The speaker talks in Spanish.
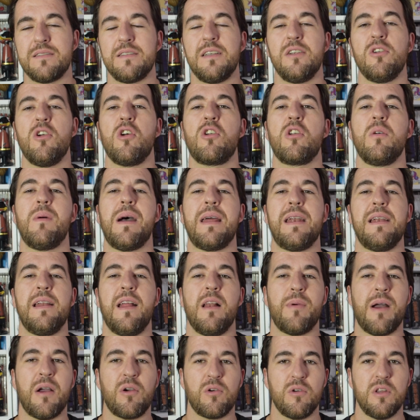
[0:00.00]
sino robar en
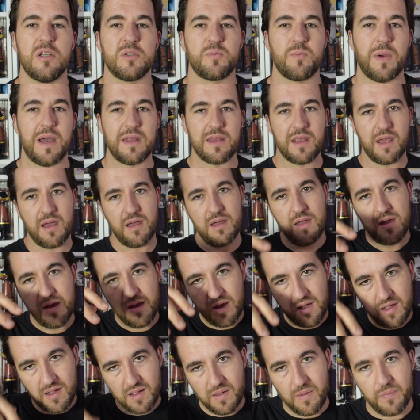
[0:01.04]
el Banco de España.
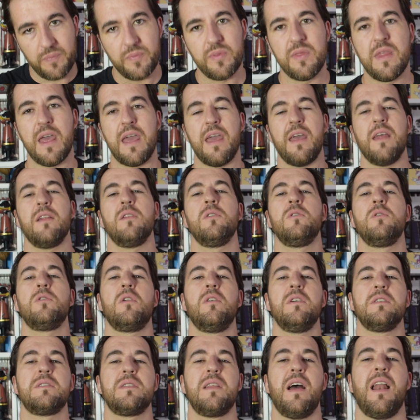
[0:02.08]

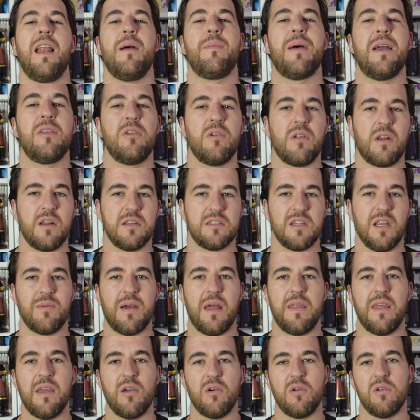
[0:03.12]
Dentro está la mayor
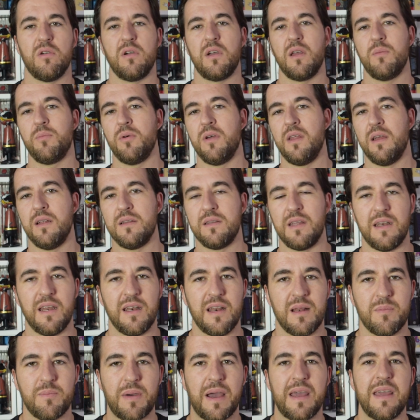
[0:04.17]
reserva de oro que pueda
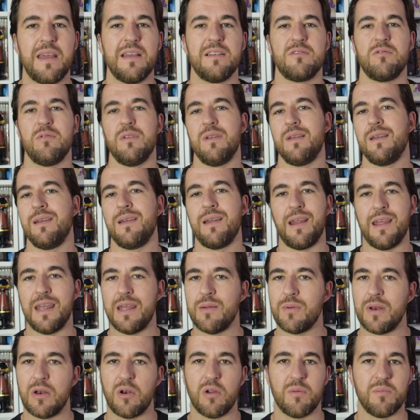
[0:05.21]
tener el país.
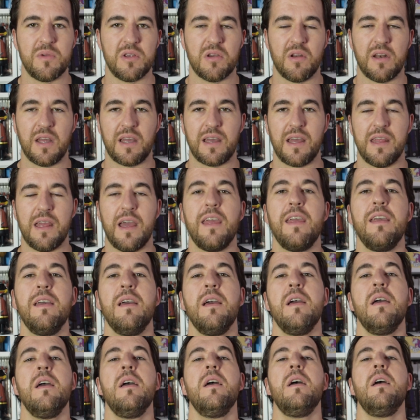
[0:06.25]
Increíble los millones que hay ahí.
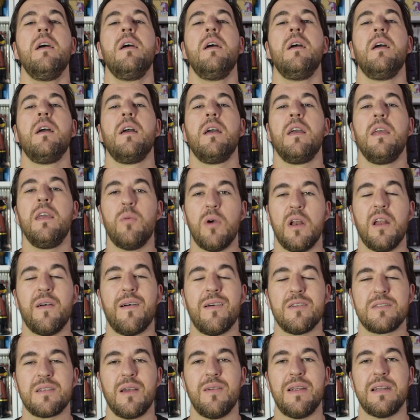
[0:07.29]
Y bueno,
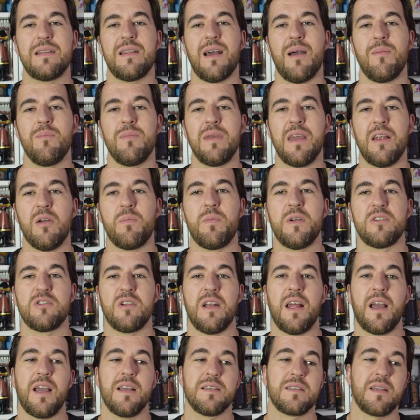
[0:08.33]
vamos a ver también los
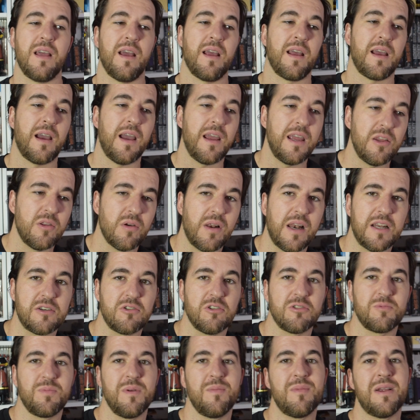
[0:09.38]
personajes que han caído en las
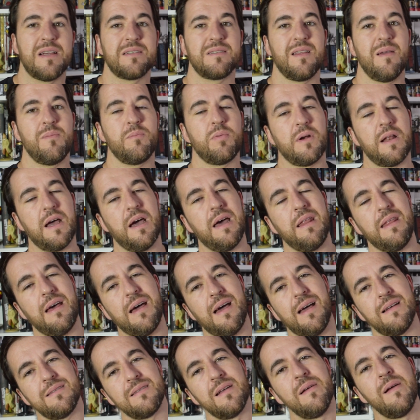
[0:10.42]
dos primeras
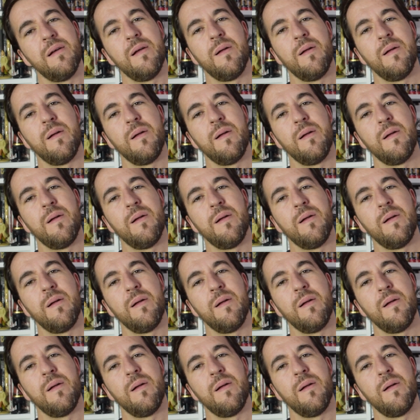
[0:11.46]
temporadas,